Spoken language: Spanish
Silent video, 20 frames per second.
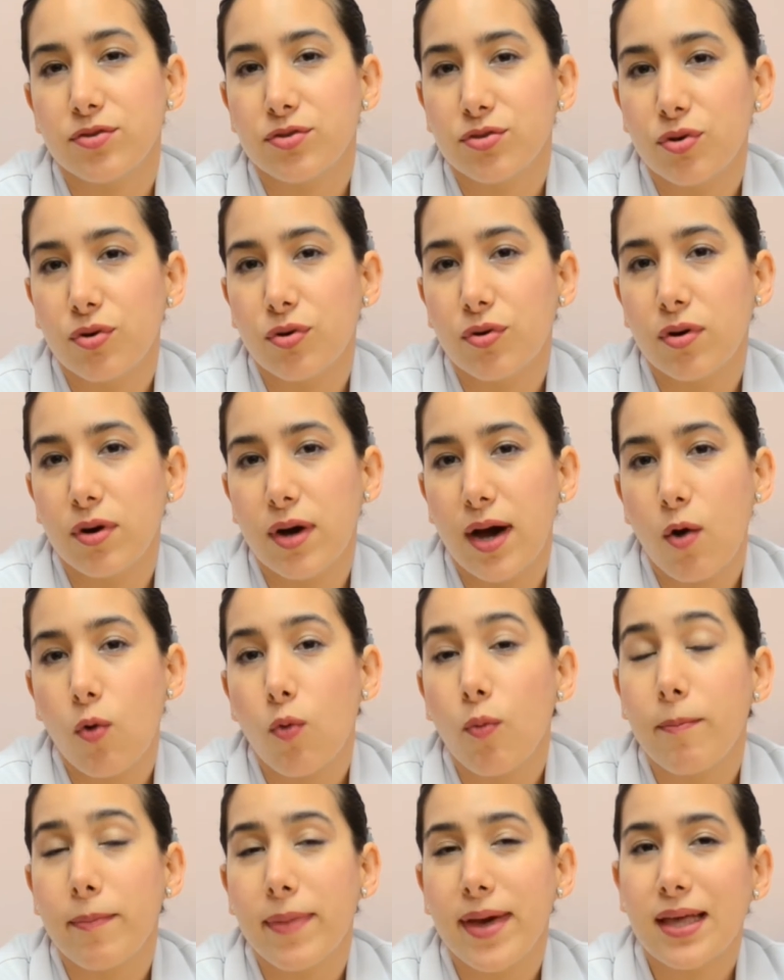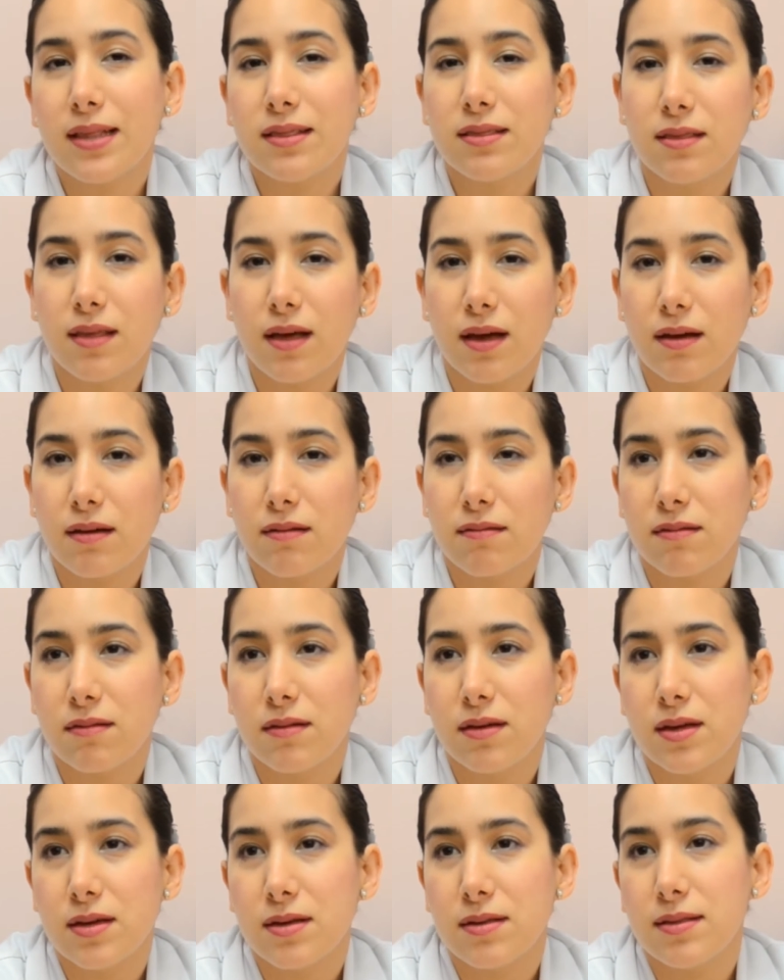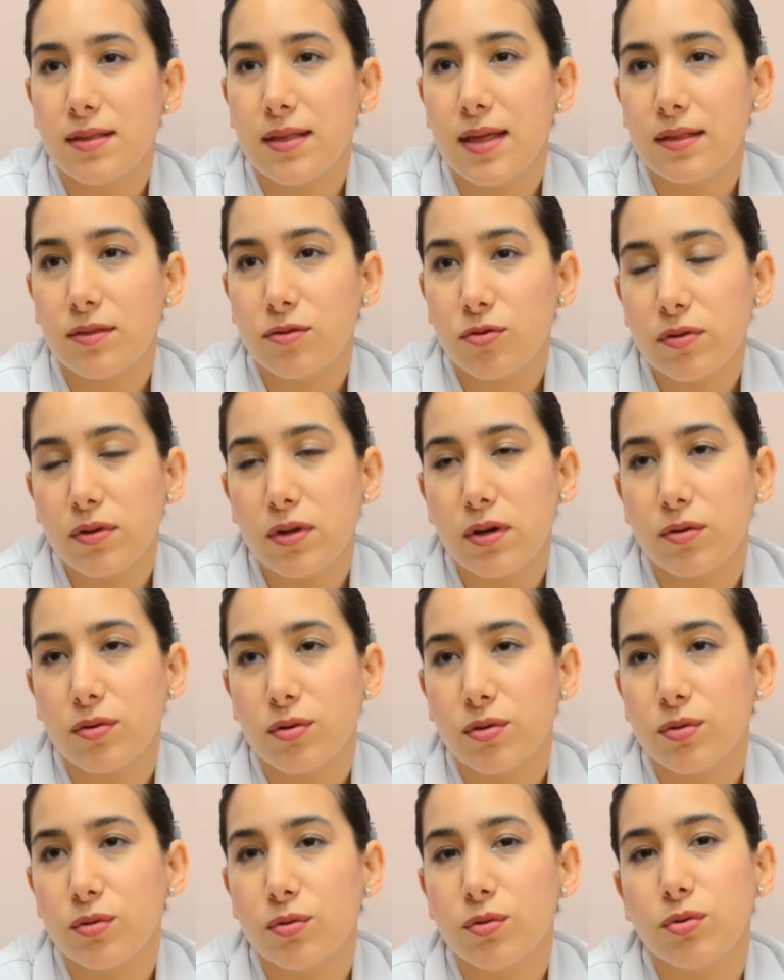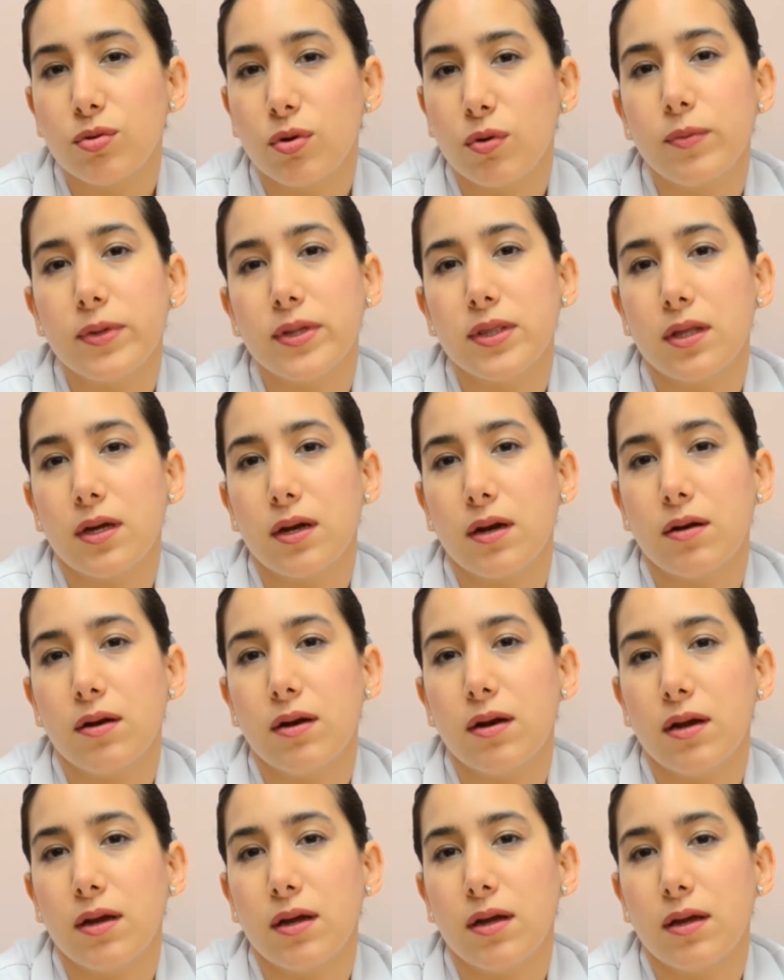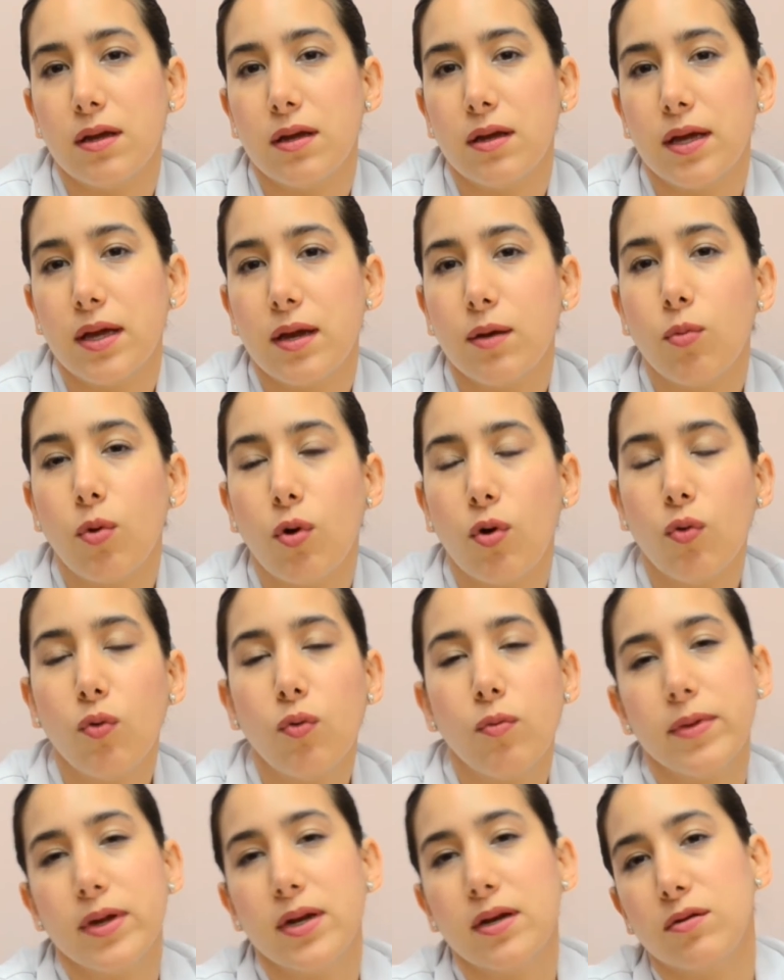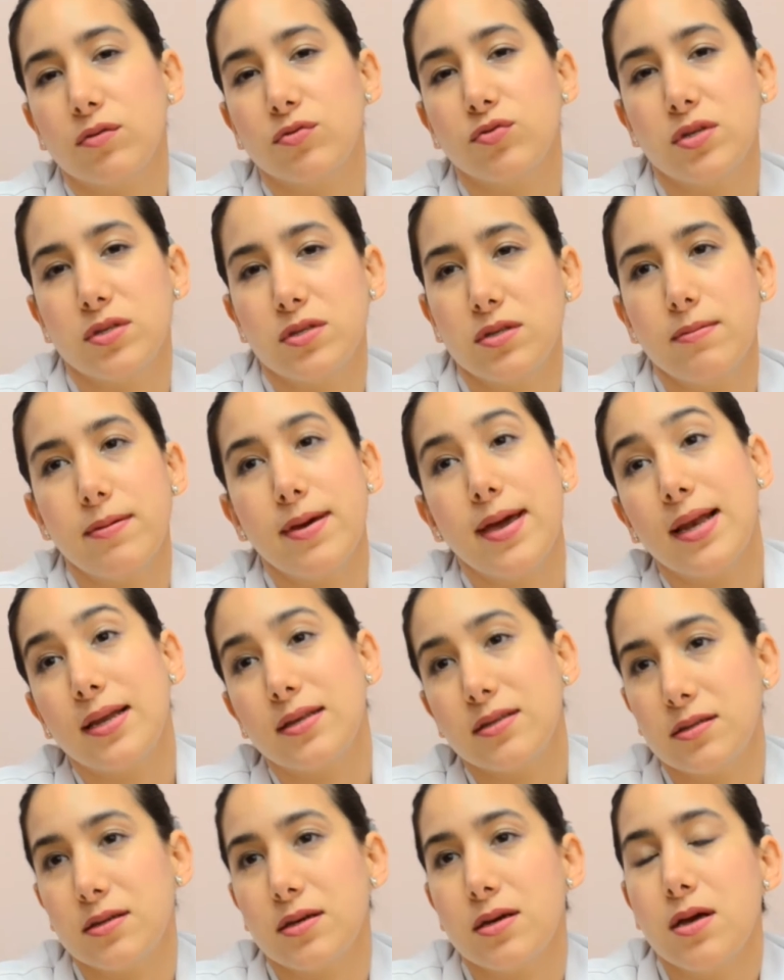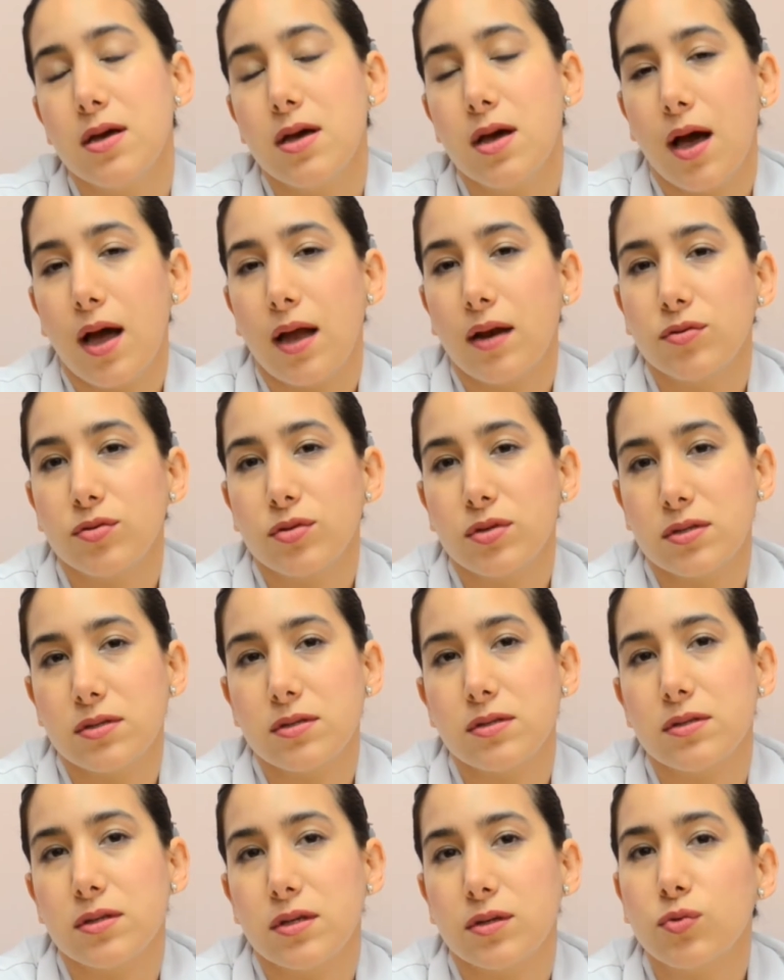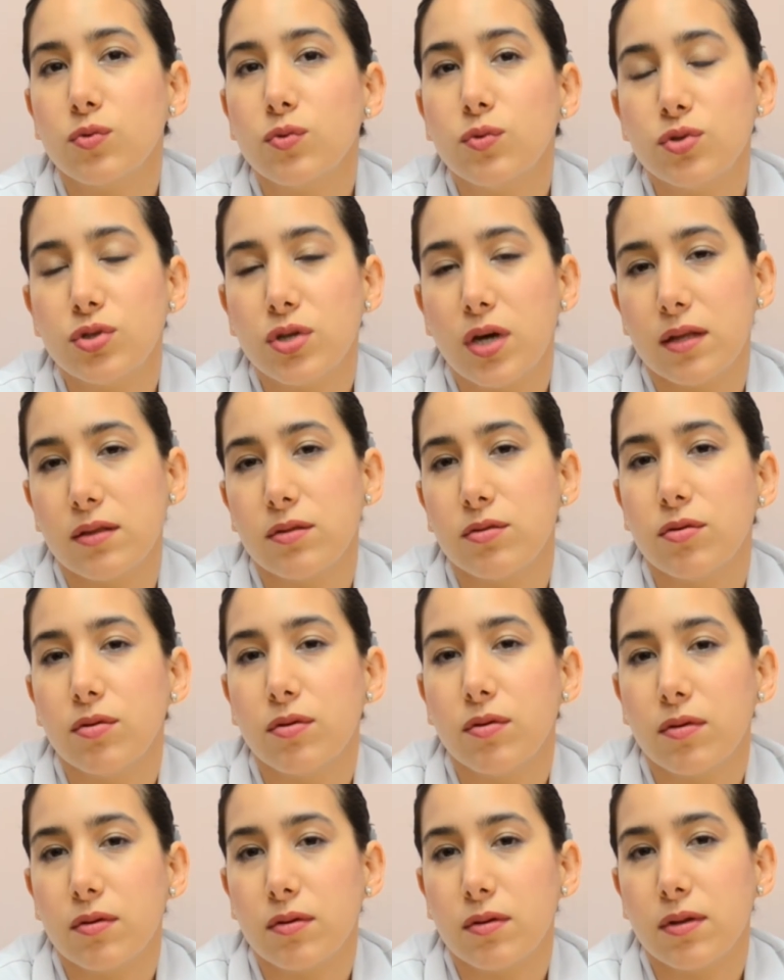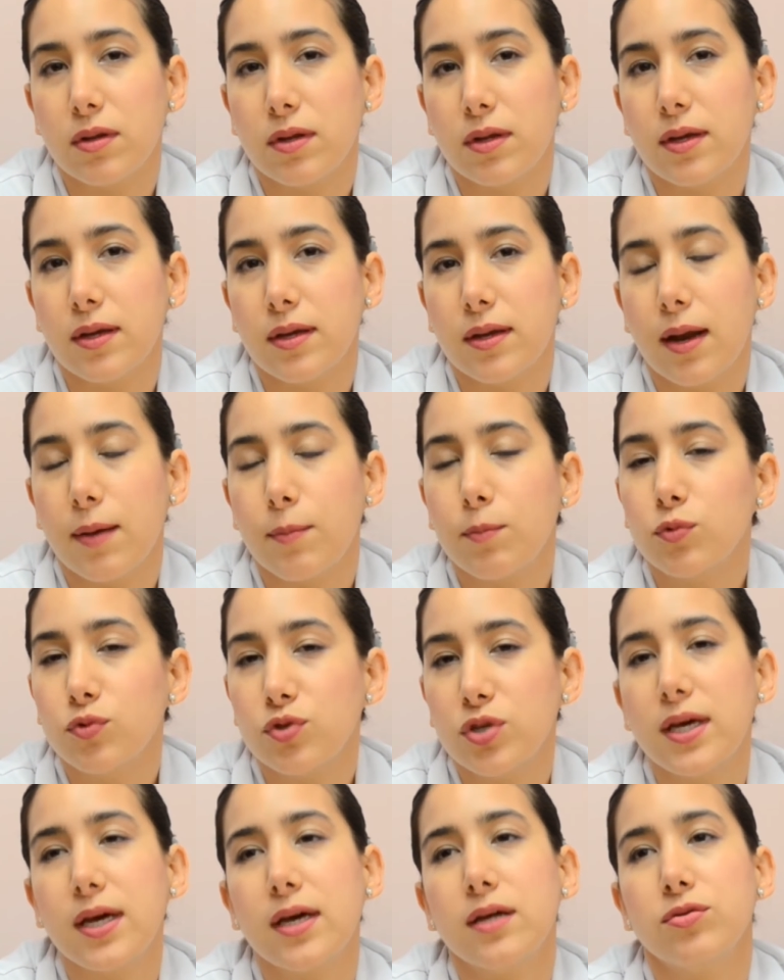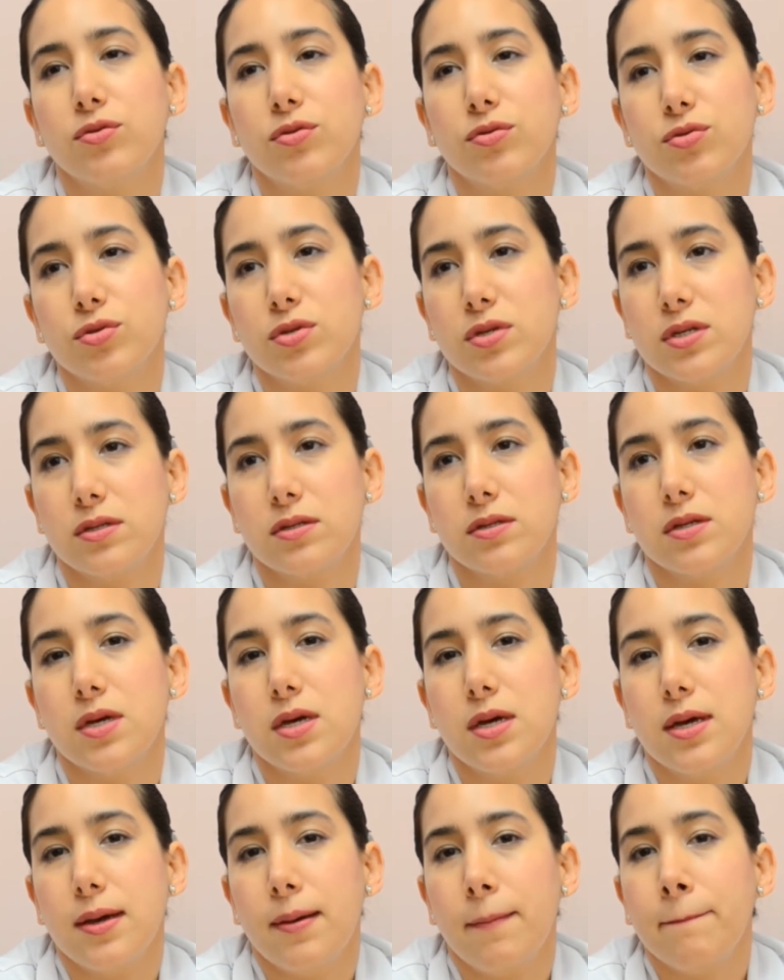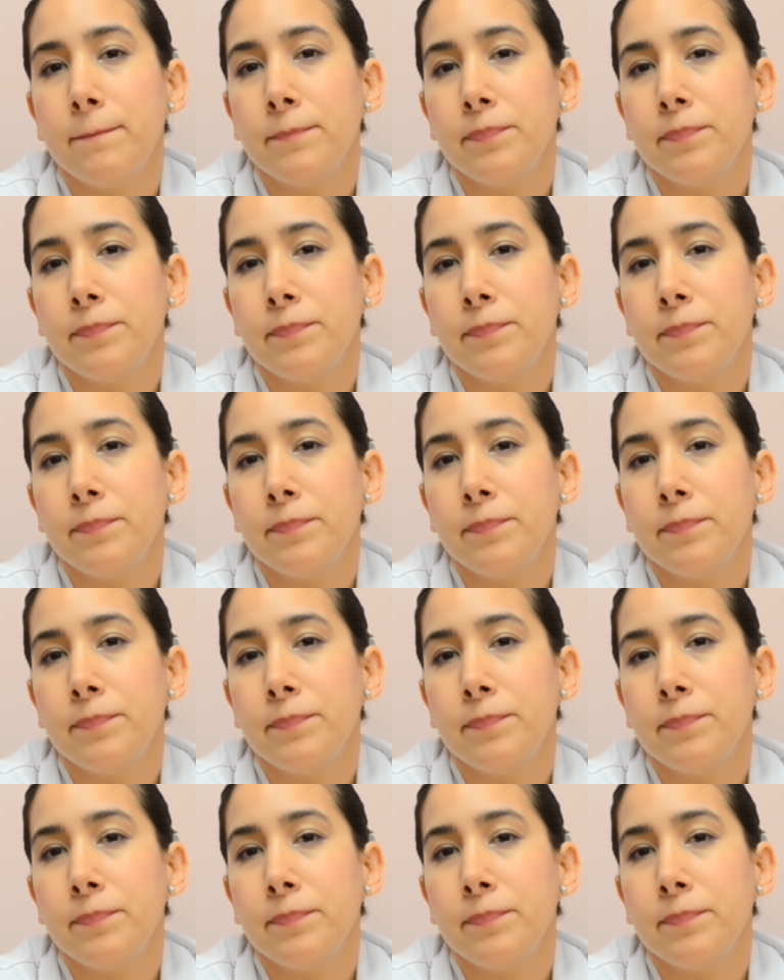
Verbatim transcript: esto aumenta dentro del conducto, aumenta el, eh, volumen, los decibeles a los que se está escuchando eh, la música. Entonces,